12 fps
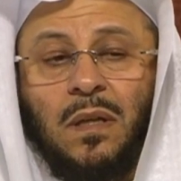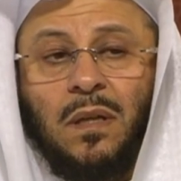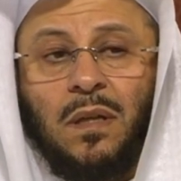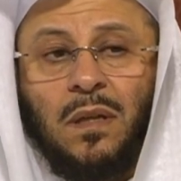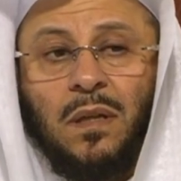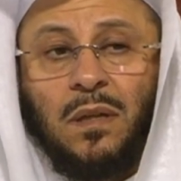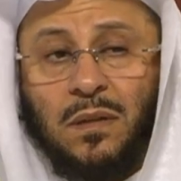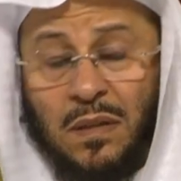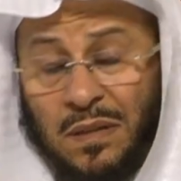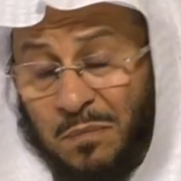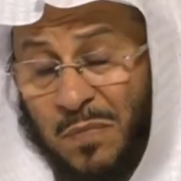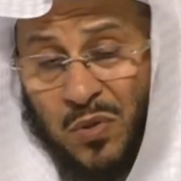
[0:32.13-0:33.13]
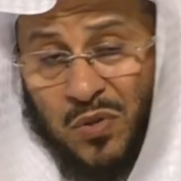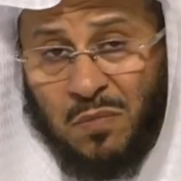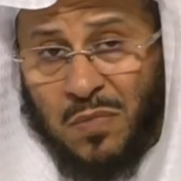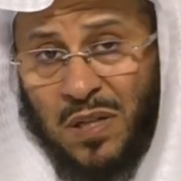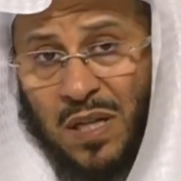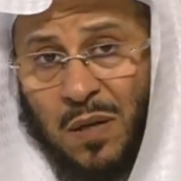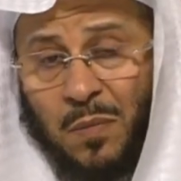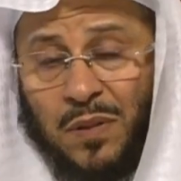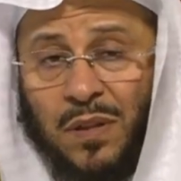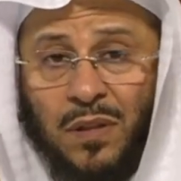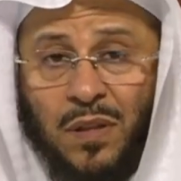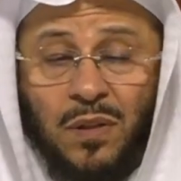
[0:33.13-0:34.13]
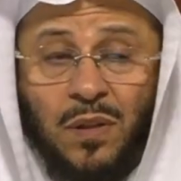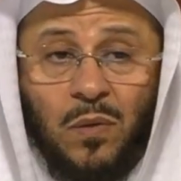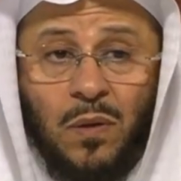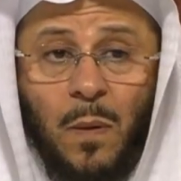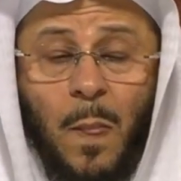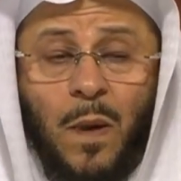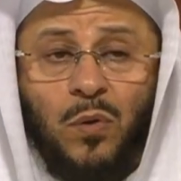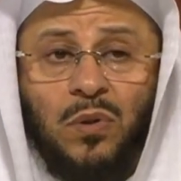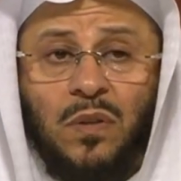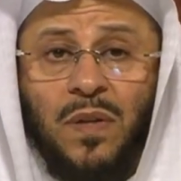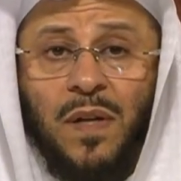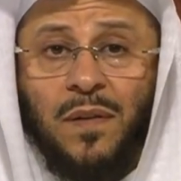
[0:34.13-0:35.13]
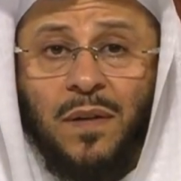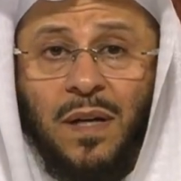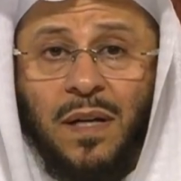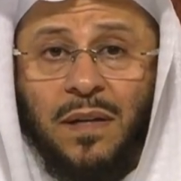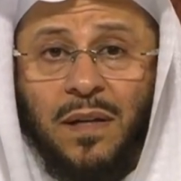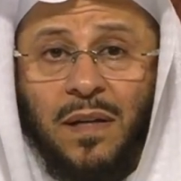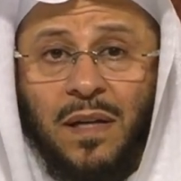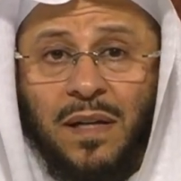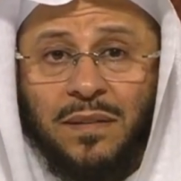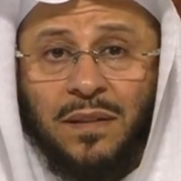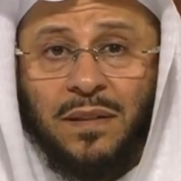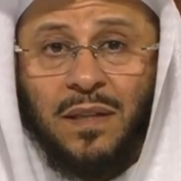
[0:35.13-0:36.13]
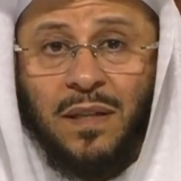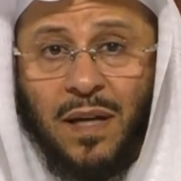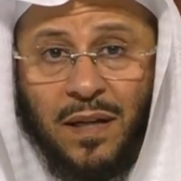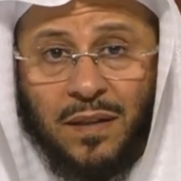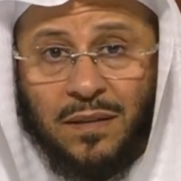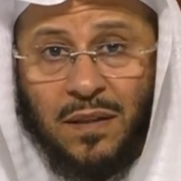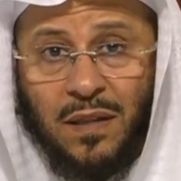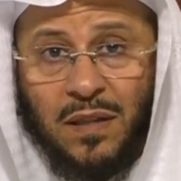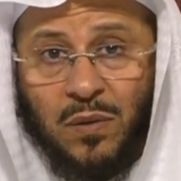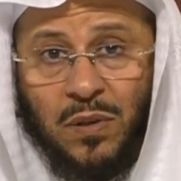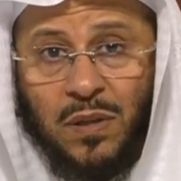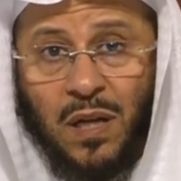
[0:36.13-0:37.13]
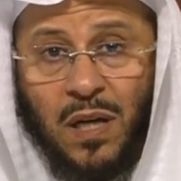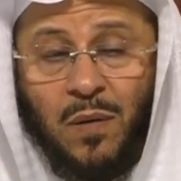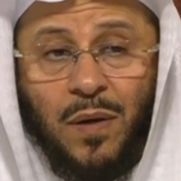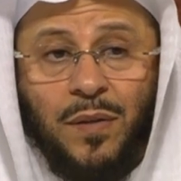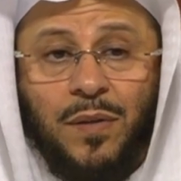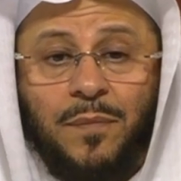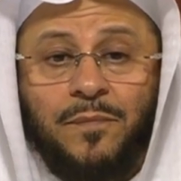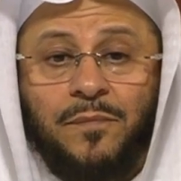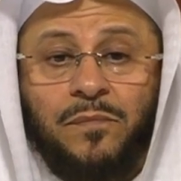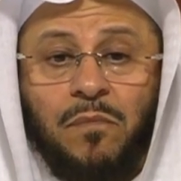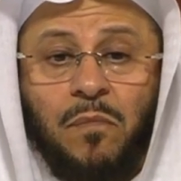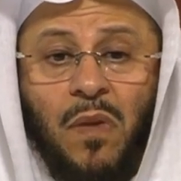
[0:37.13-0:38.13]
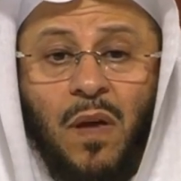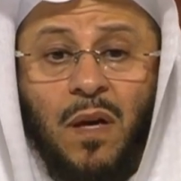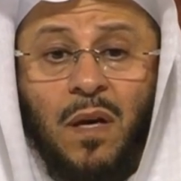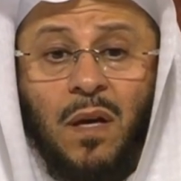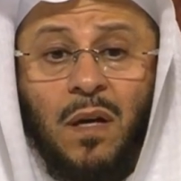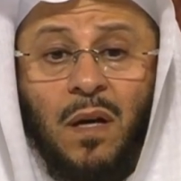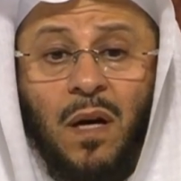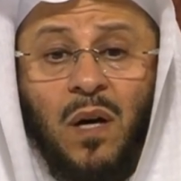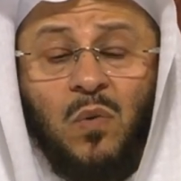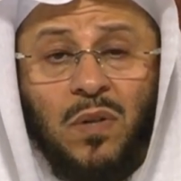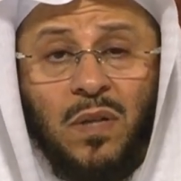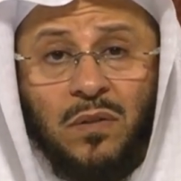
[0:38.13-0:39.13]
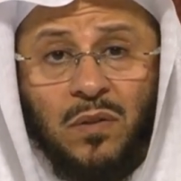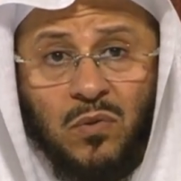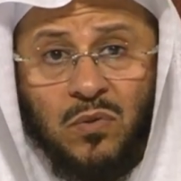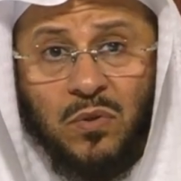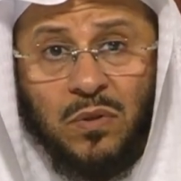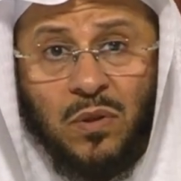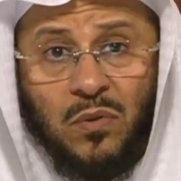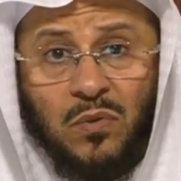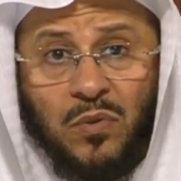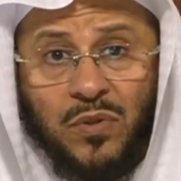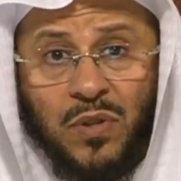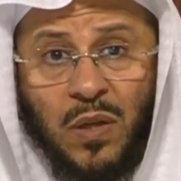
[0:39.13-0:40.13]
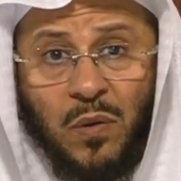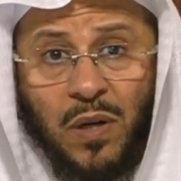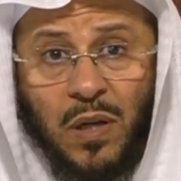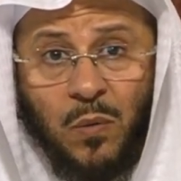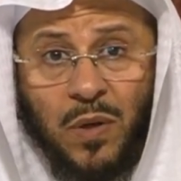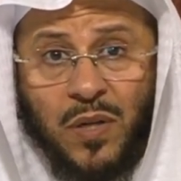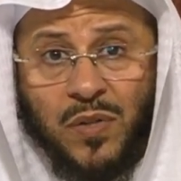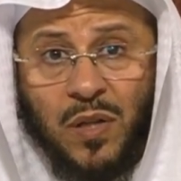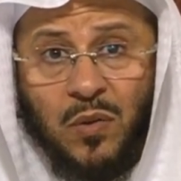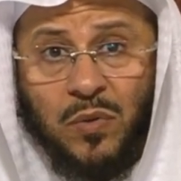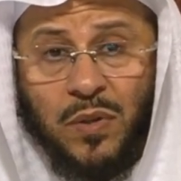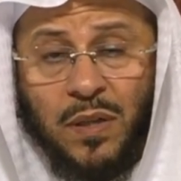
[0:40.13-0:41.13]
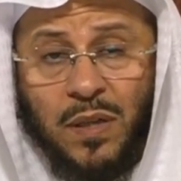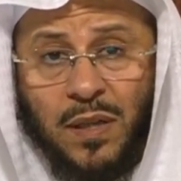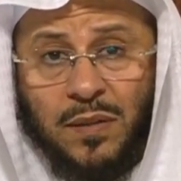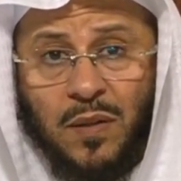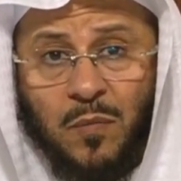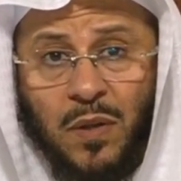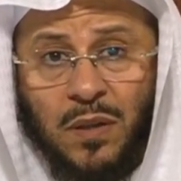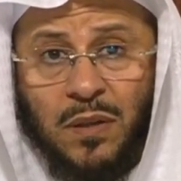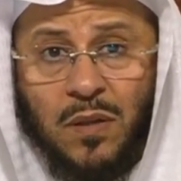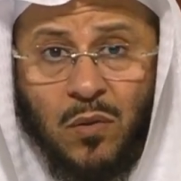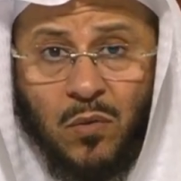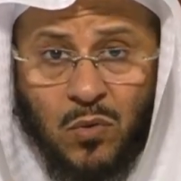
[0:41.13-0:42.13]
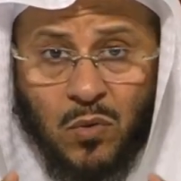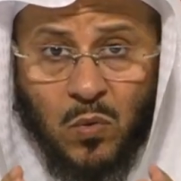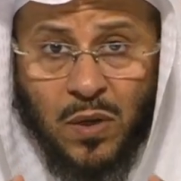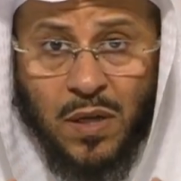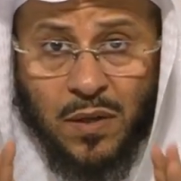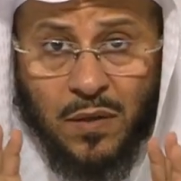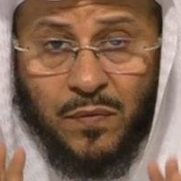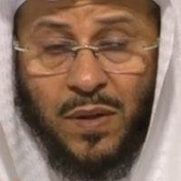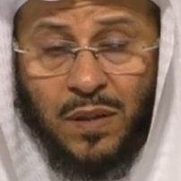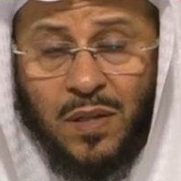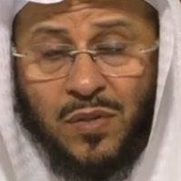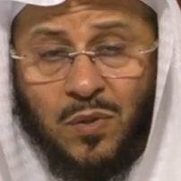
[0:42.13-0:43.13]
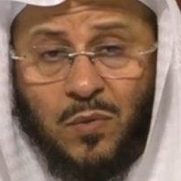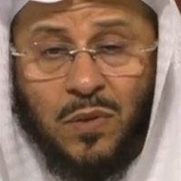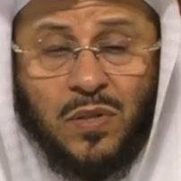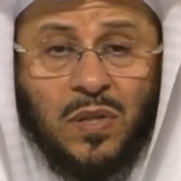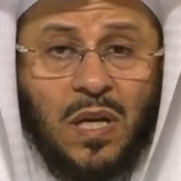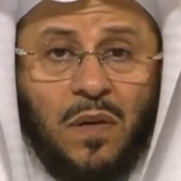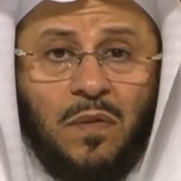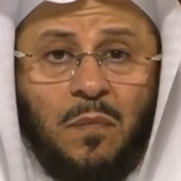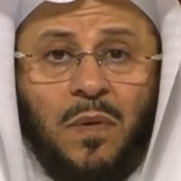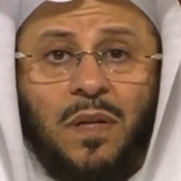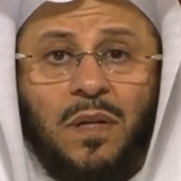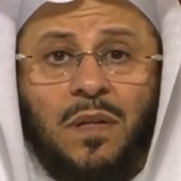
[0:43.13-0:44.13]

آه، ما يسمى لخبطة الدورة أخت الفاضلة أنا أعطيك قاعدة لك ولأخواتي أولا يقول, يقول جل وعلا ويسألونك عن المحيض قل هو آدم فاعتزلوا النساء في المحيض